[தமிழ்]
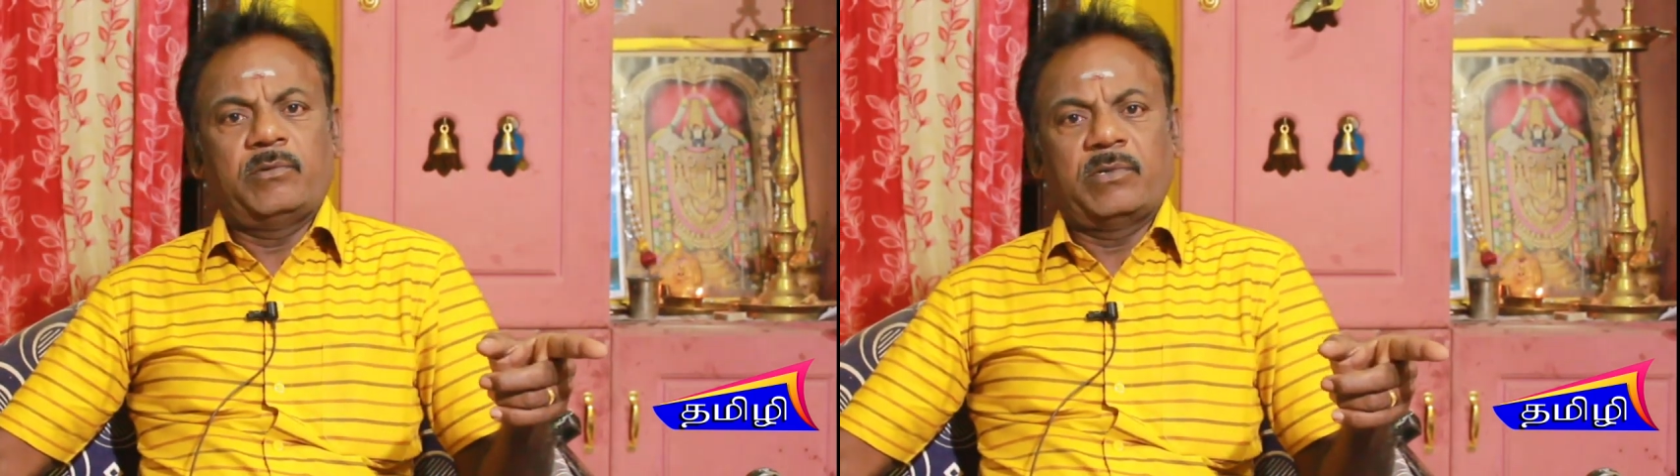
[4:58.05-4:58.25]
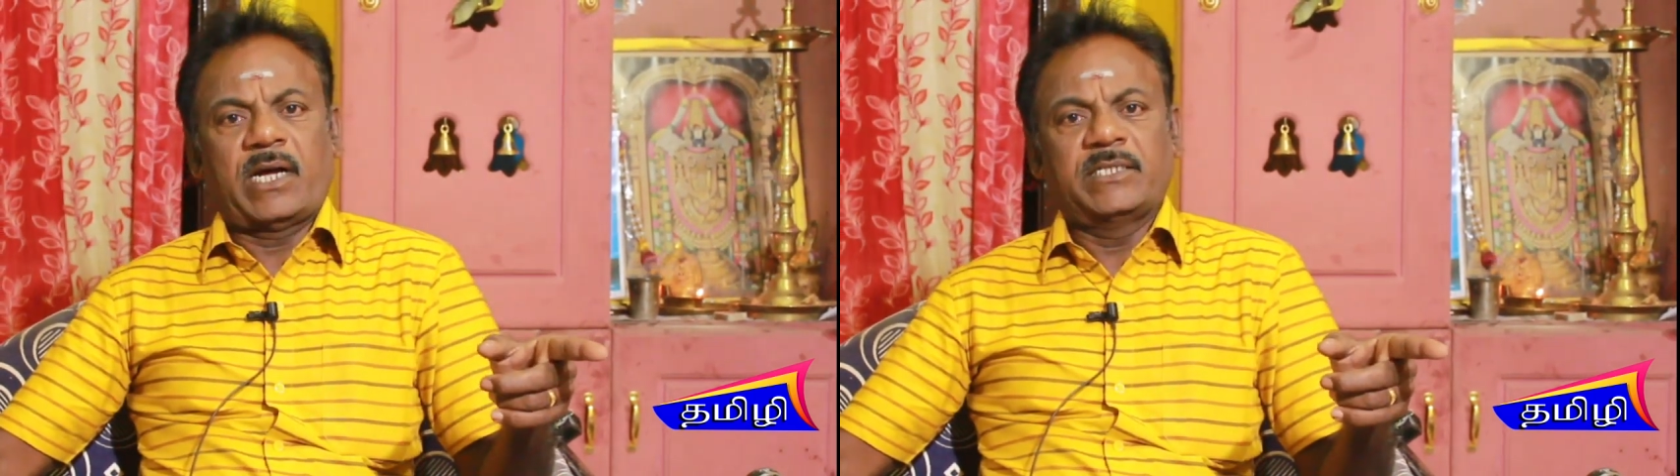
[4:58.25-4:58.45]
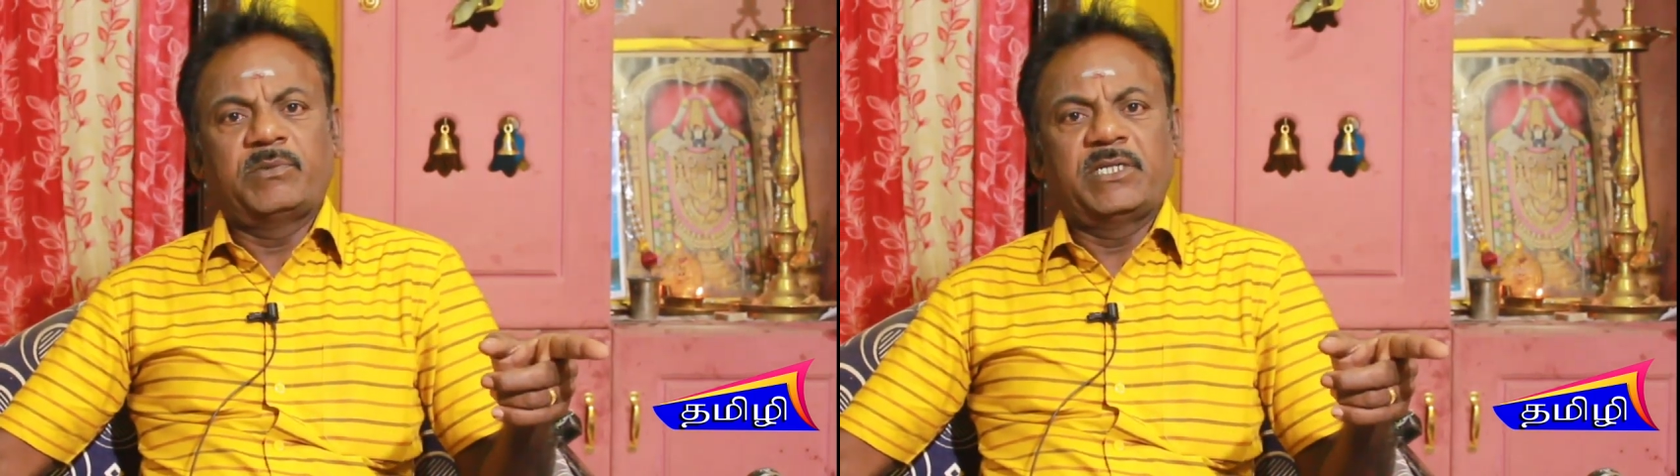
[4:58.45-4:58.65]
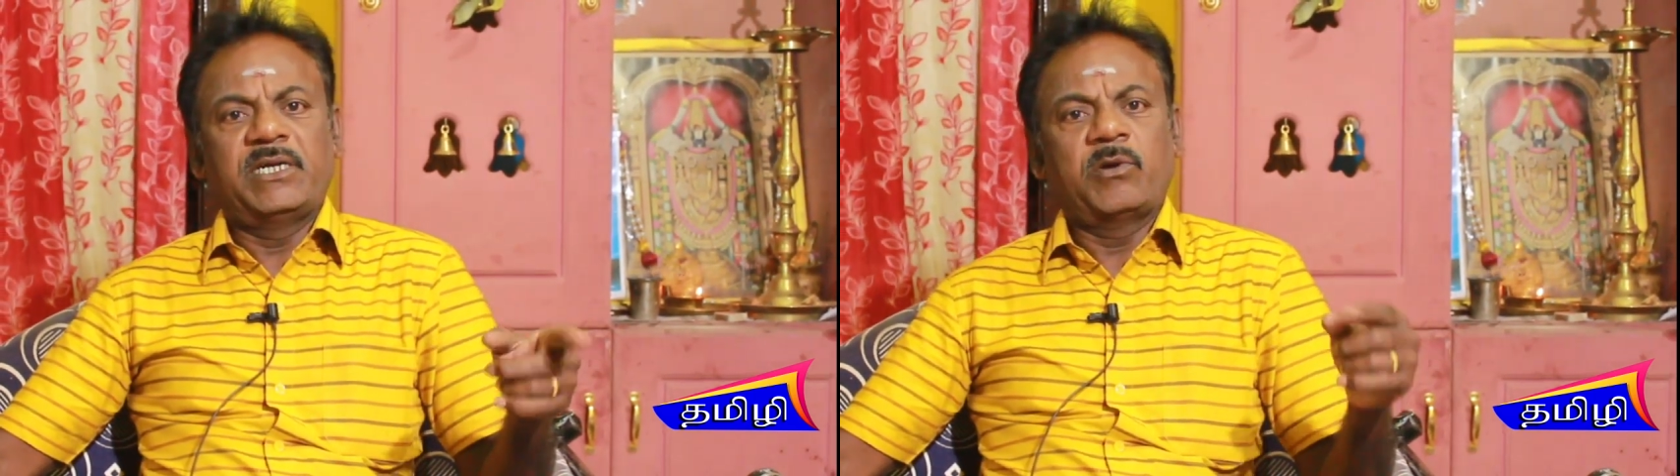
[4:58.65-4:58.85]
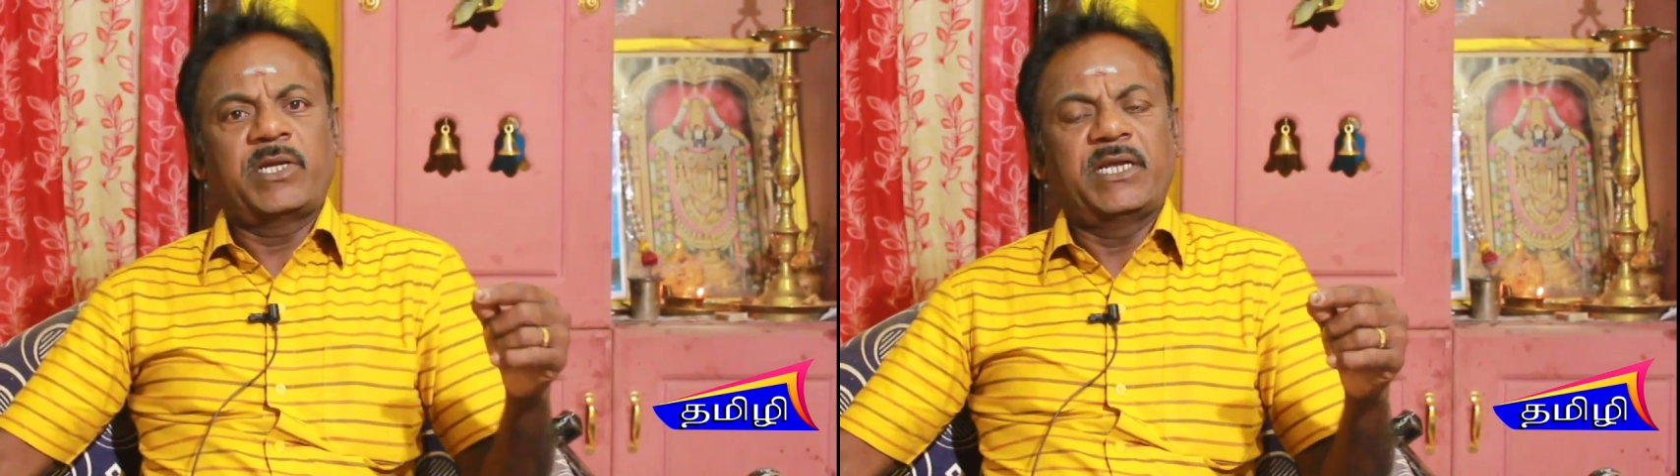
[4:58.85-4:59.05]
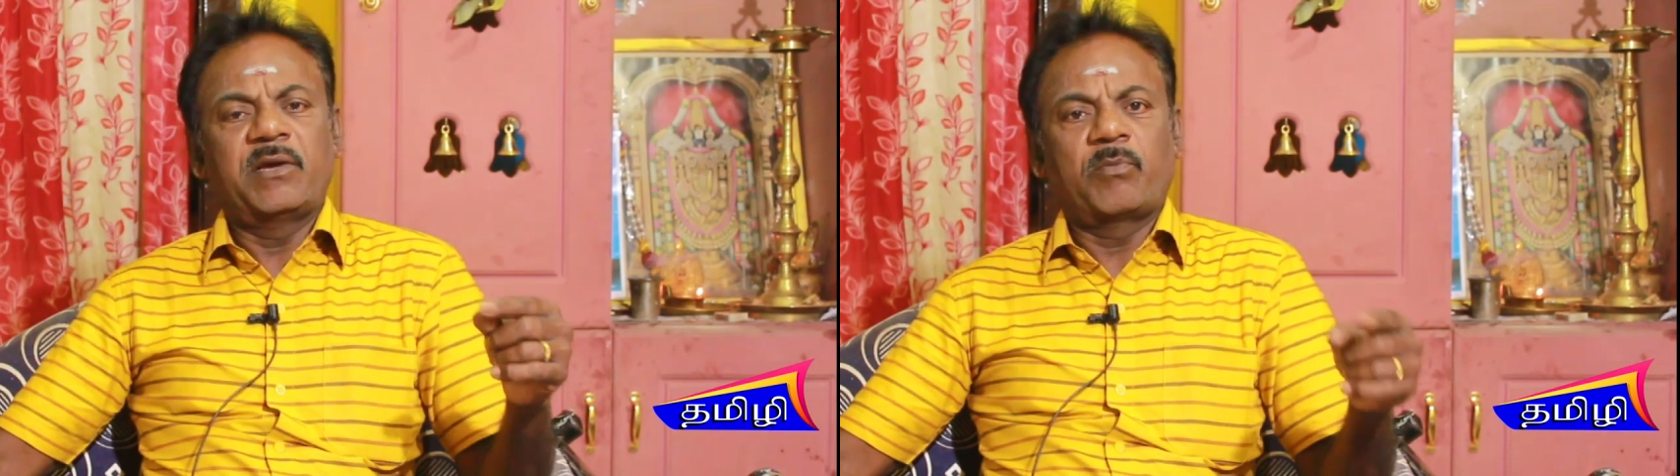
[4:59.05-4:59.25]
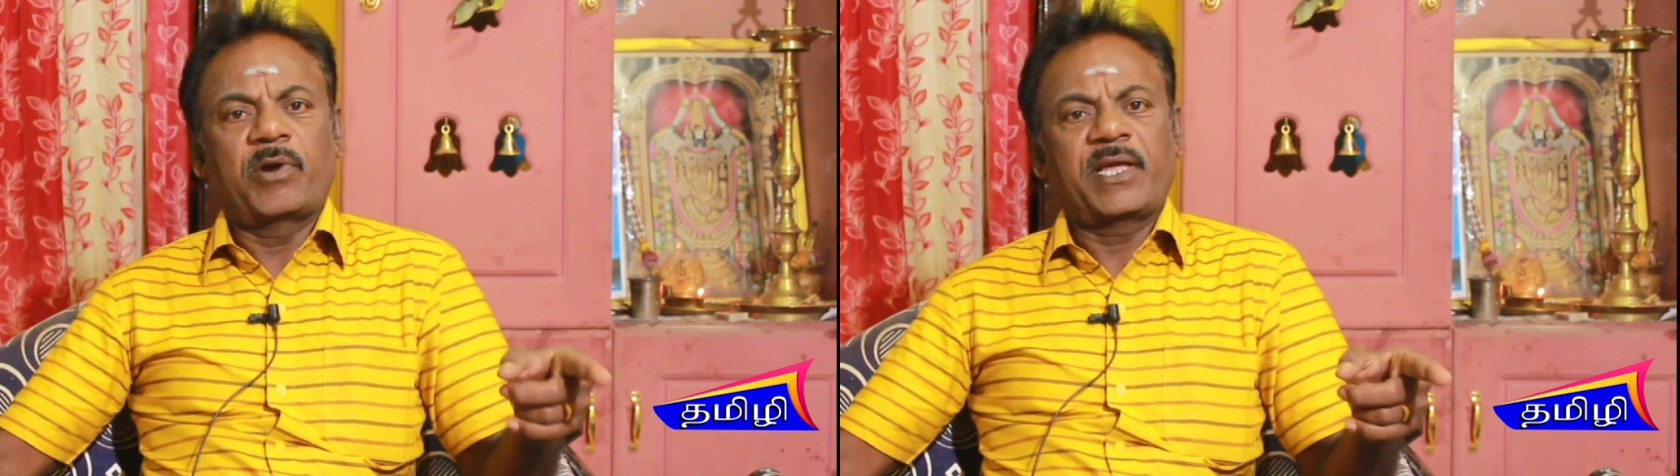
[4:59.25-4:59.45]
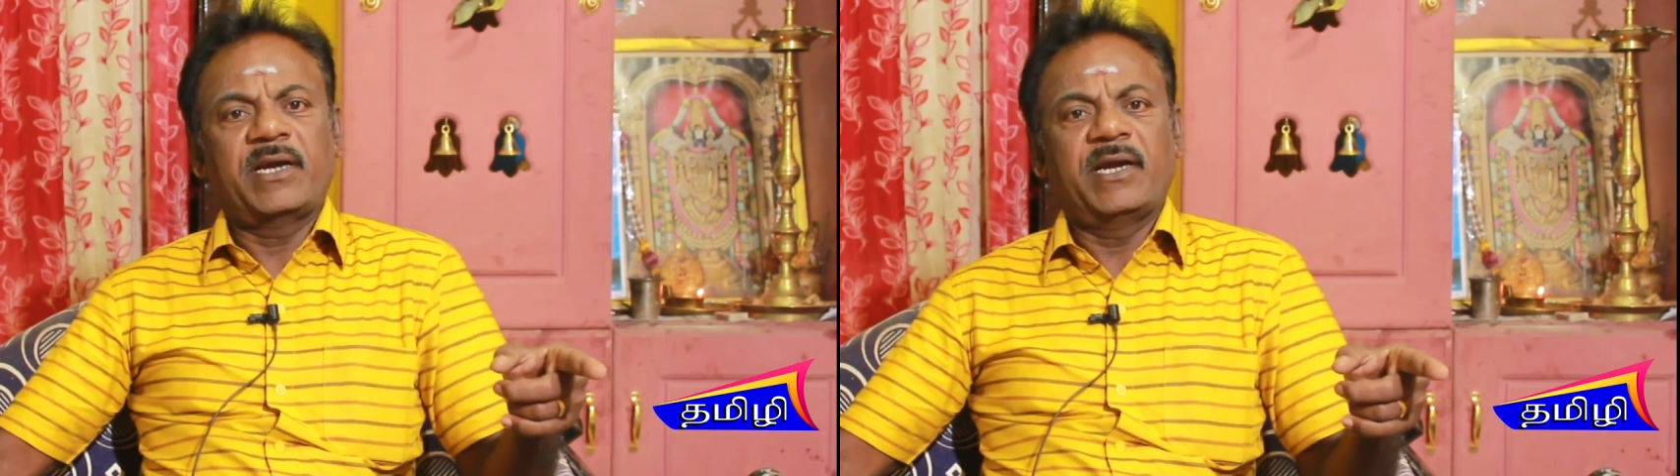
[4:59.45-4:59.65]
ஒரு ஆஸ்பத்திரி நோக்கி நீங்கள்
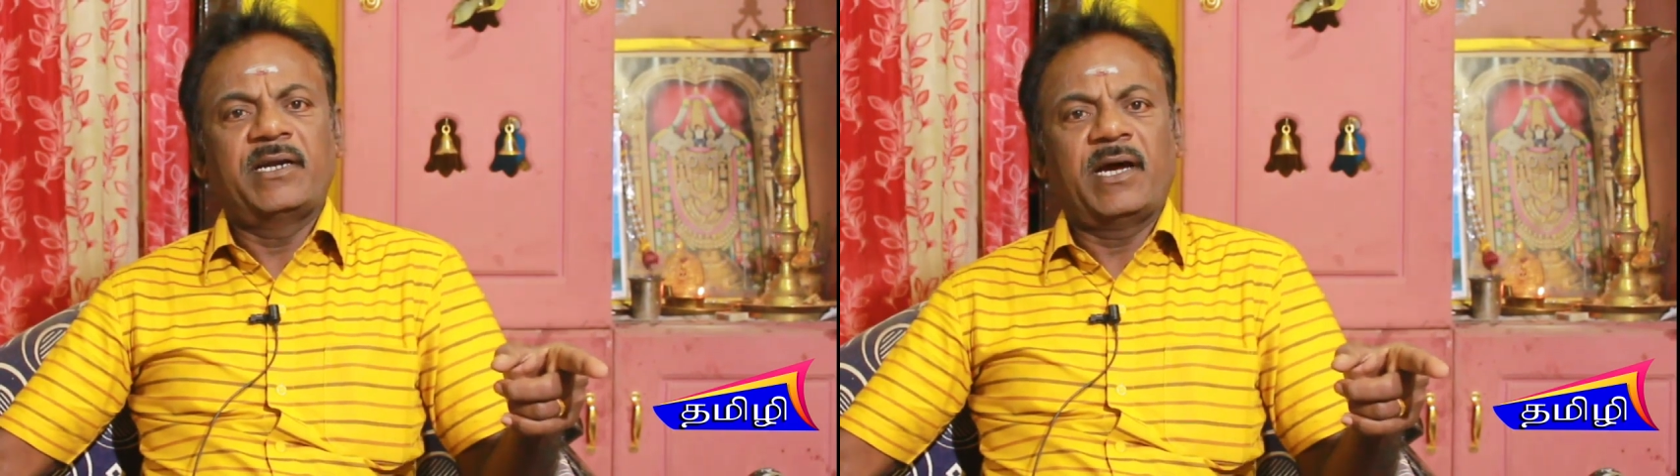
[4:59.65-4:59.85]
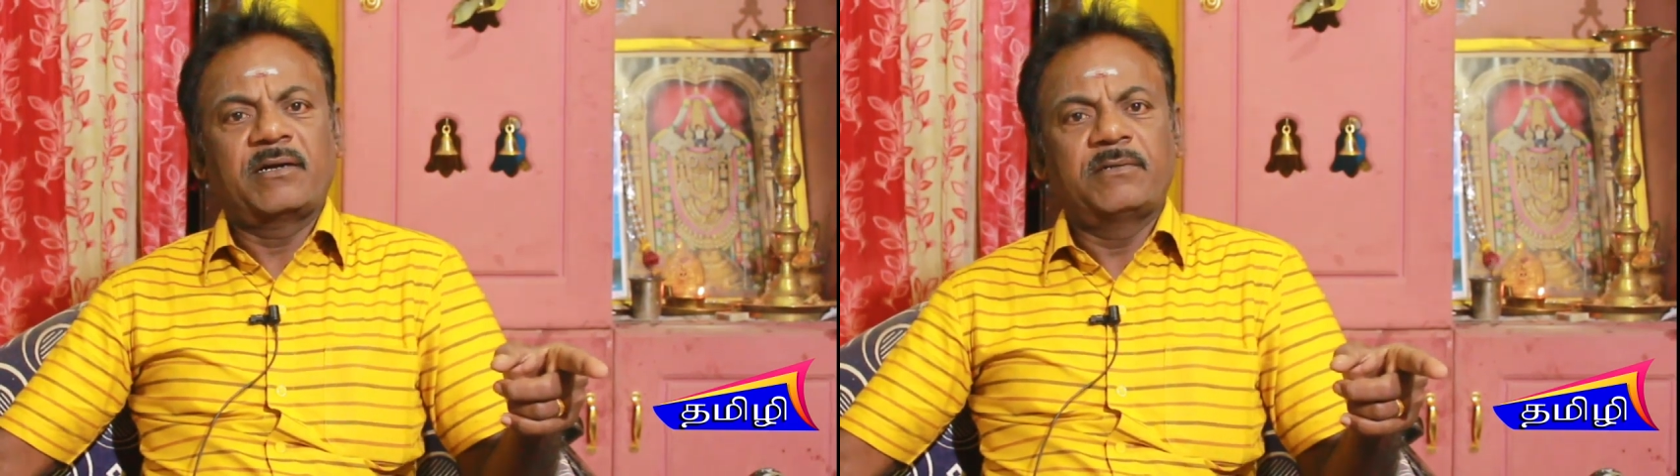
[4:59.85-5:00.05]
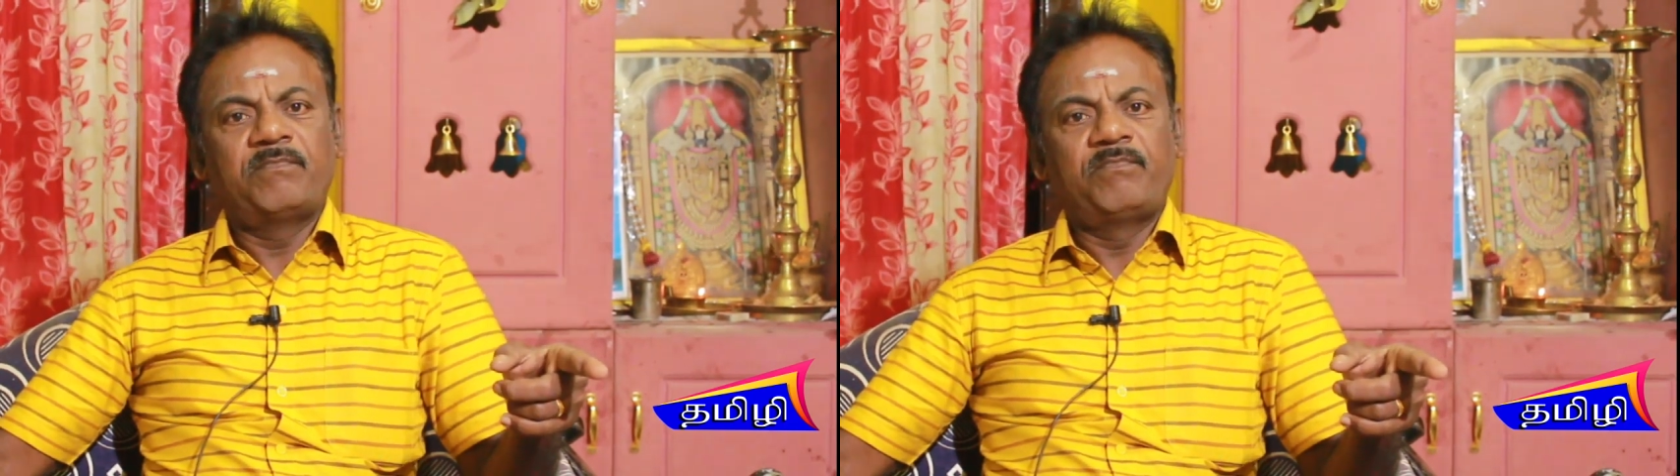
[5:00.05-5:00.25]
போனீங்கன்னா என்ன ஆகும்